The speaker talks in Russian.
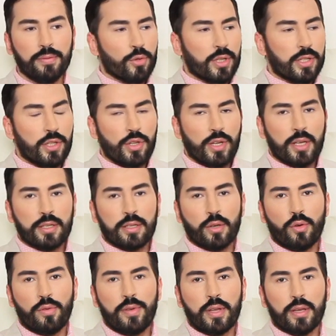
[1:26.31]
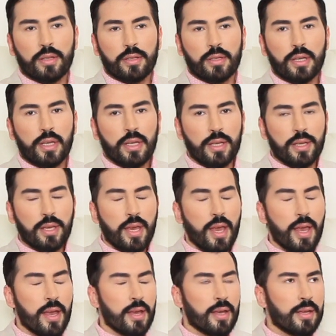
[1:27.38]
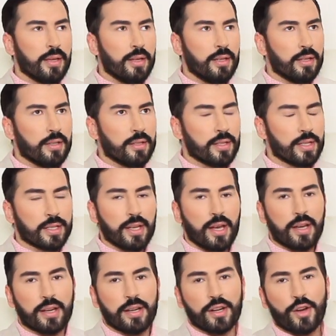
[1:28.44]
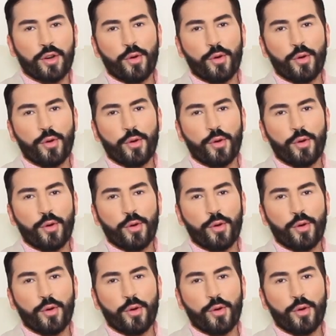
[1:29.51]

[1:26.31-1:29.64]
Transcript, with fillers: Уже сейчас, я уверен, Ikea или Zara